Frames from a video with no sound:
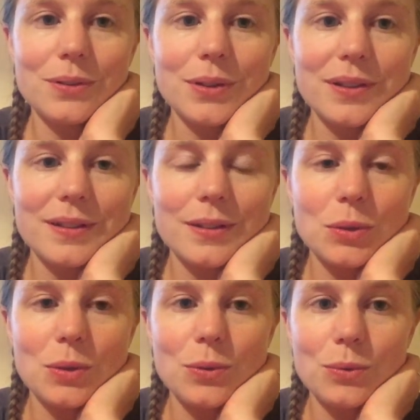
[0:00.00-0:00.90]
de rester
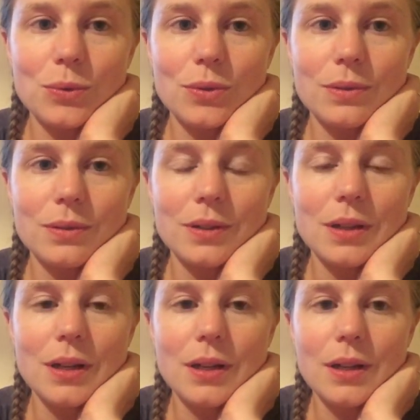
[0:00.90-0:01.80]
trop longtemps
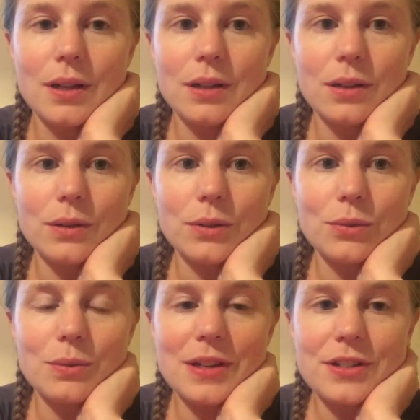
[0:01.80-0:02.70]

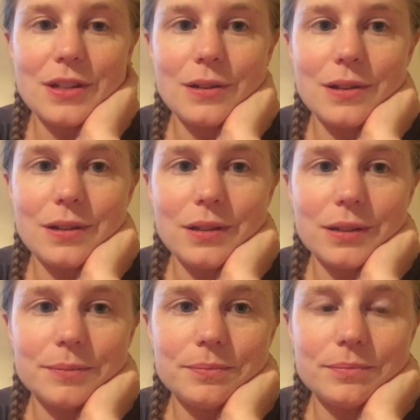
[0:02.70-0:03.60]
sous la chaleur.